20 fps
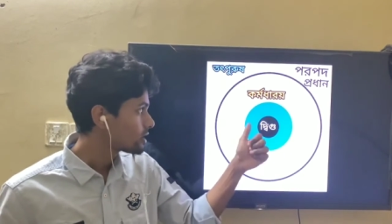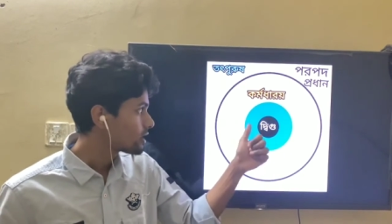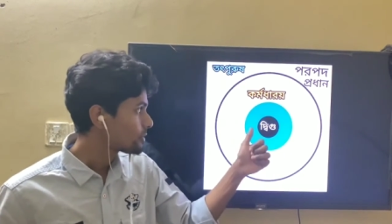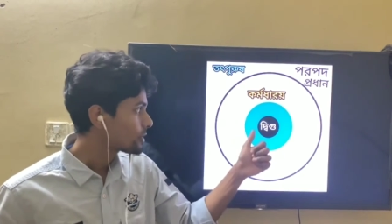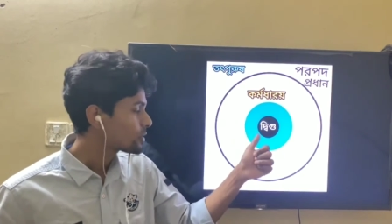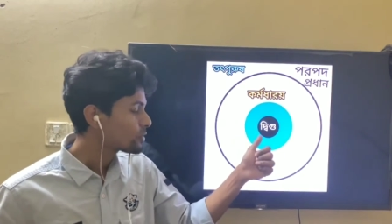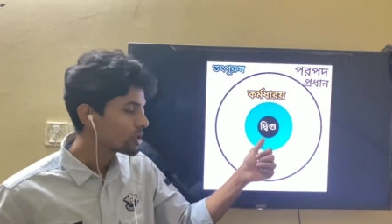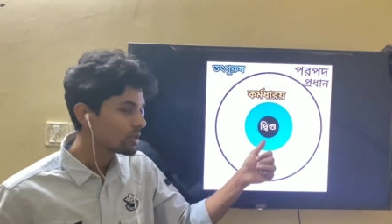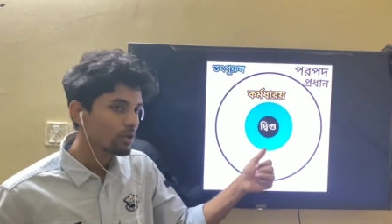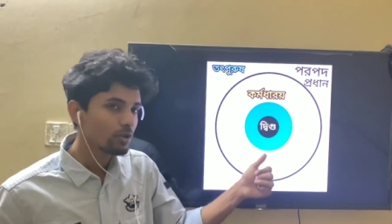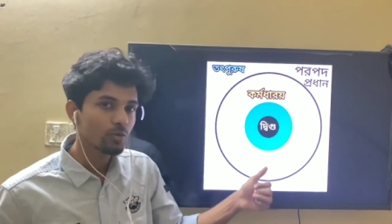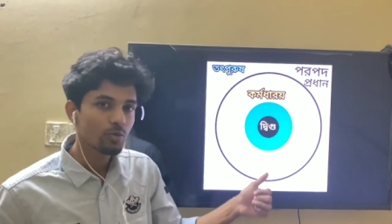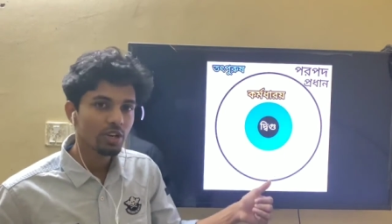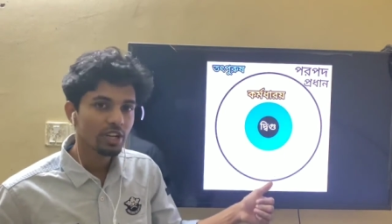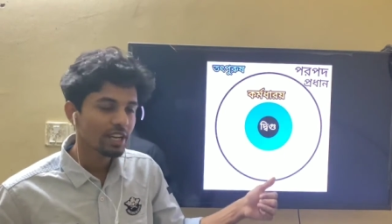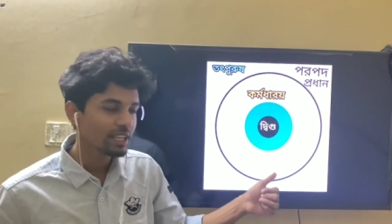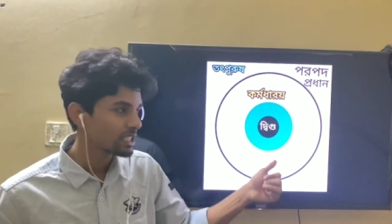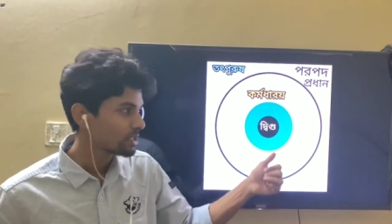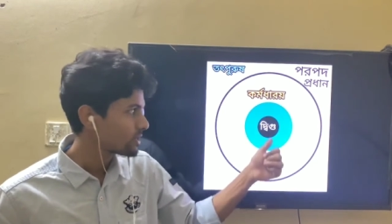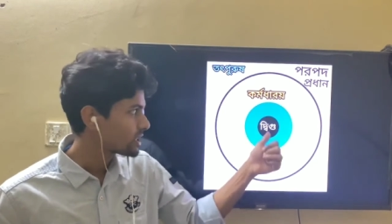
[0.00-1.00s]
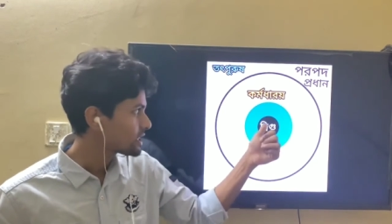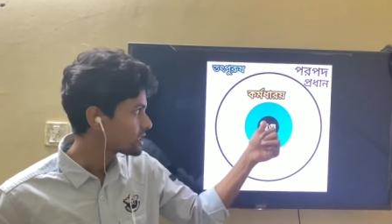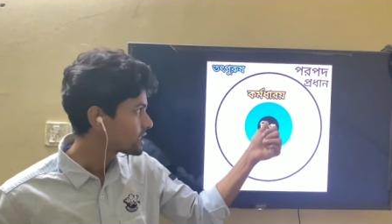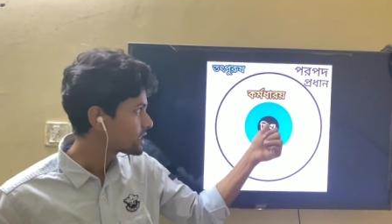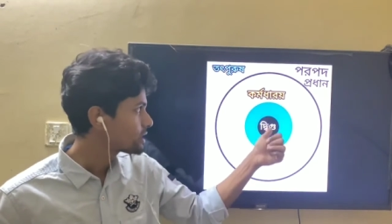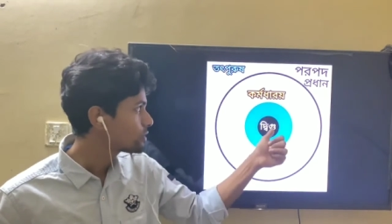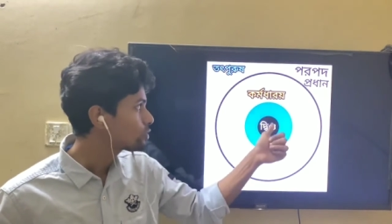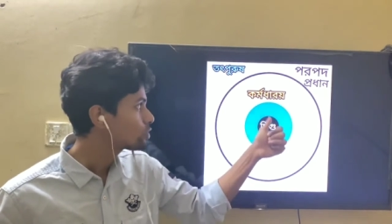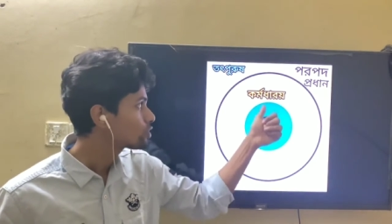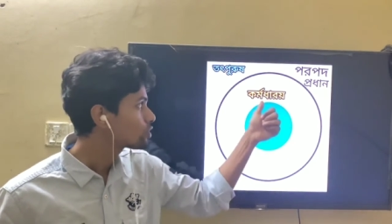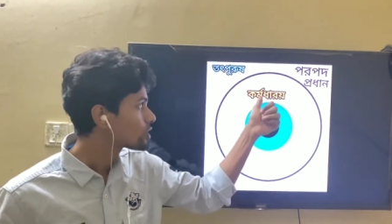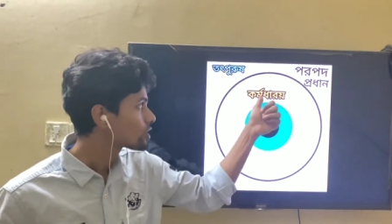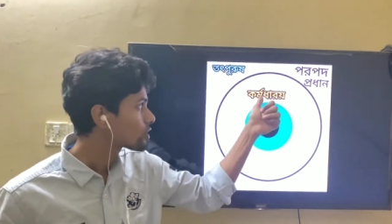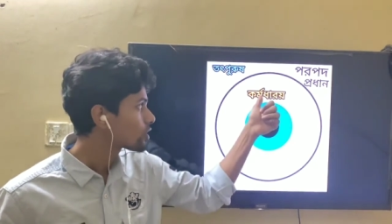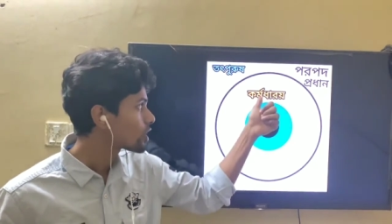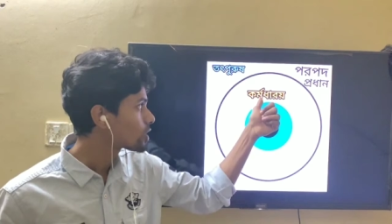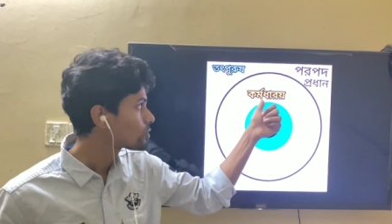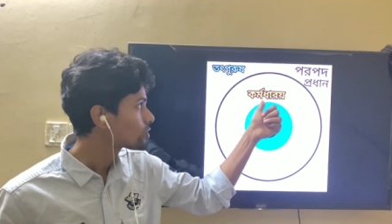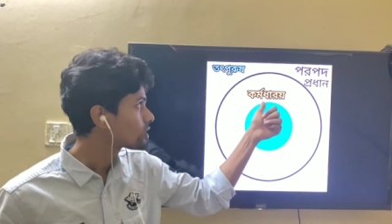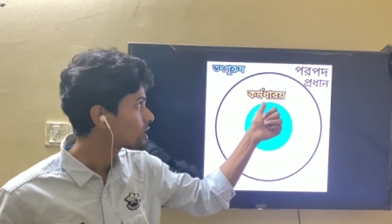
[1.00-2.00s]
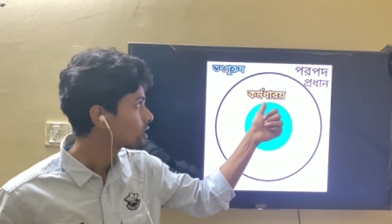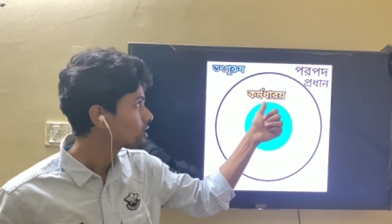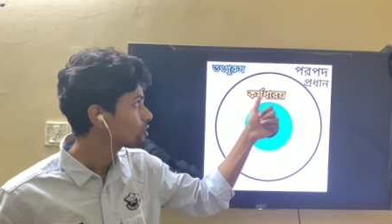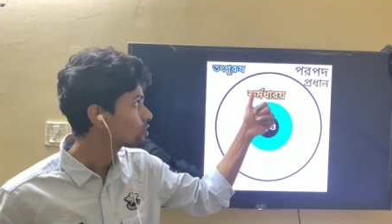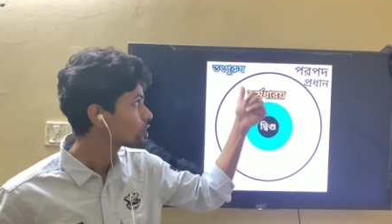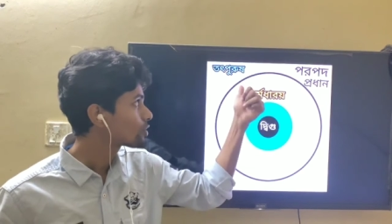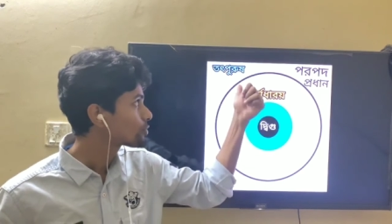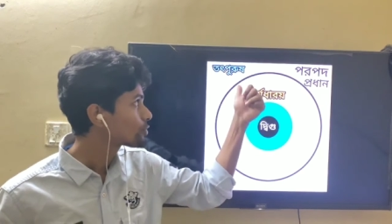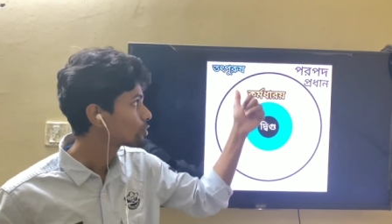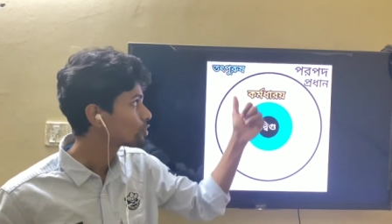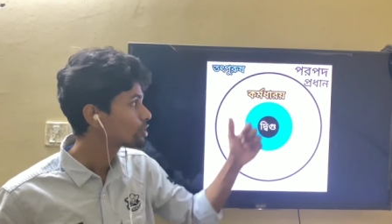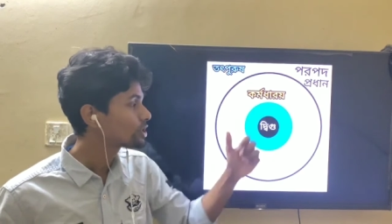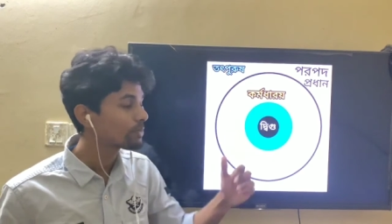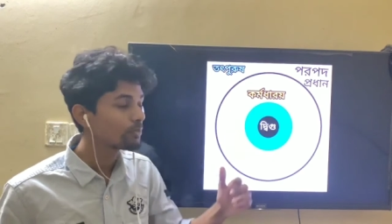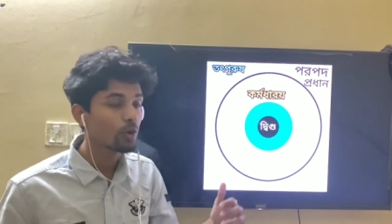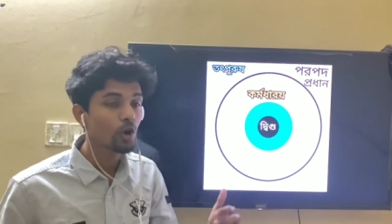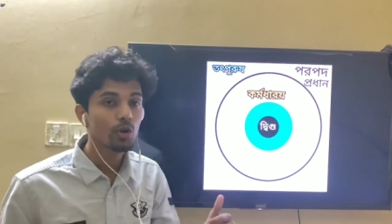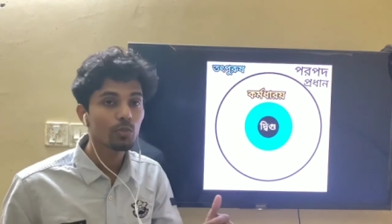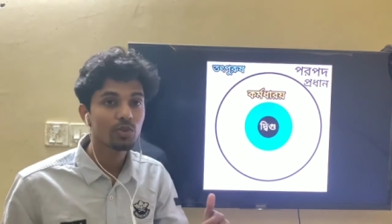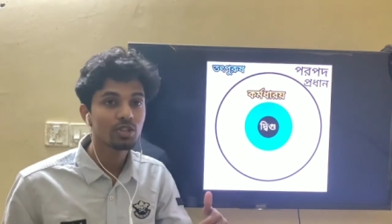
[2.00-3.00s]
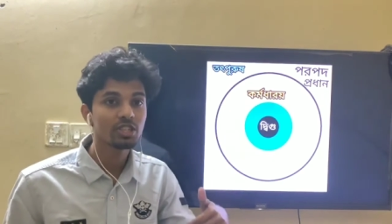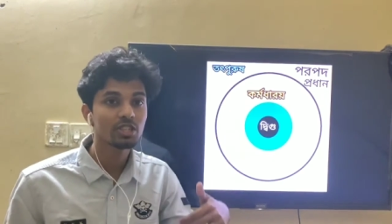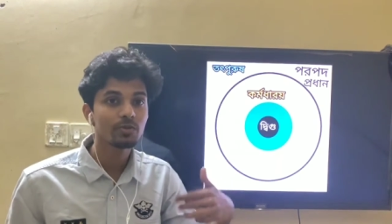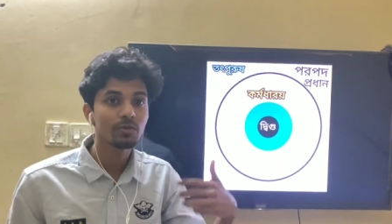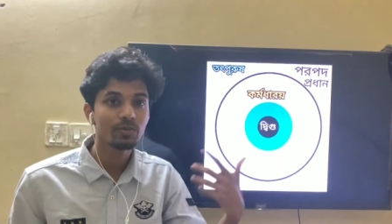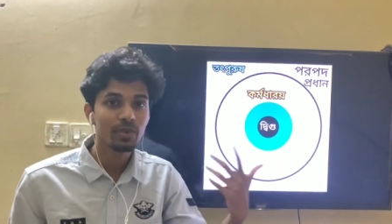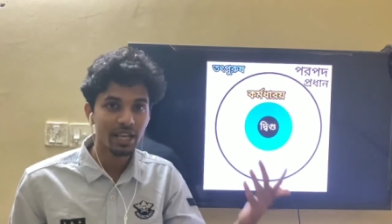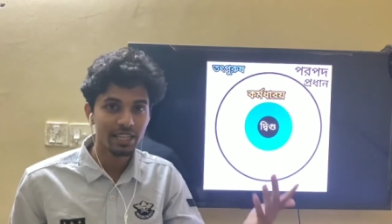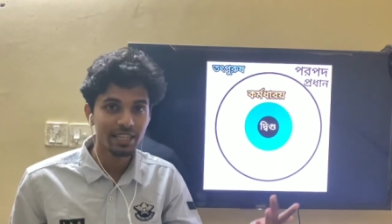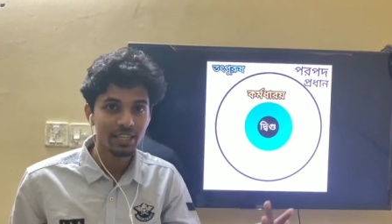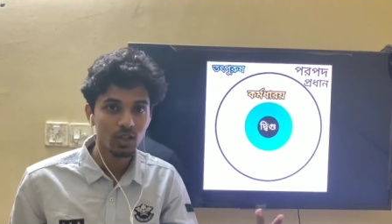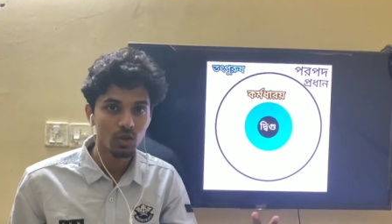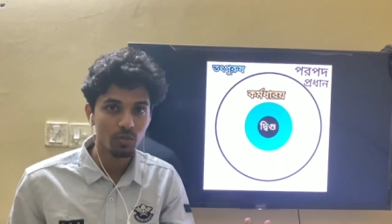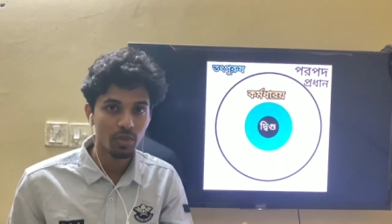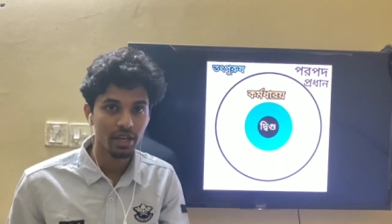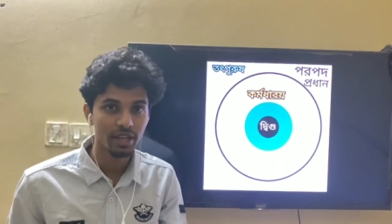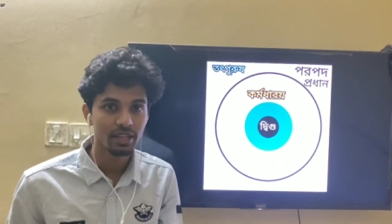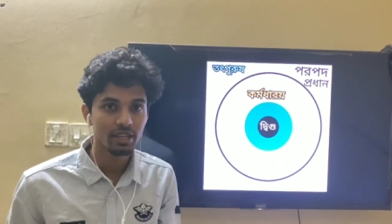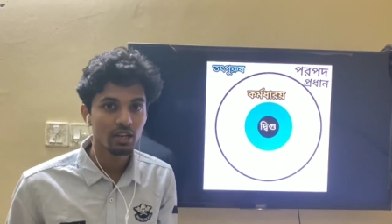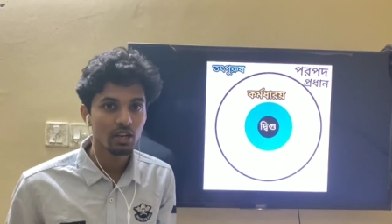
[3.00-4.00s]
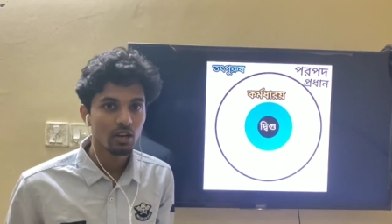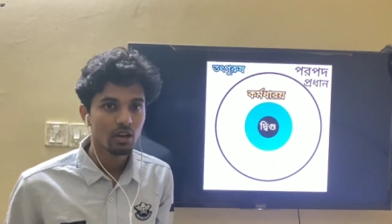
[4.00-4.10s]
আমরা ওইভাবে মনে রাখতে পারি দ্বিগুত কর্মধারয় তৎপুরুষে পরপদের প্রাধান্য পায়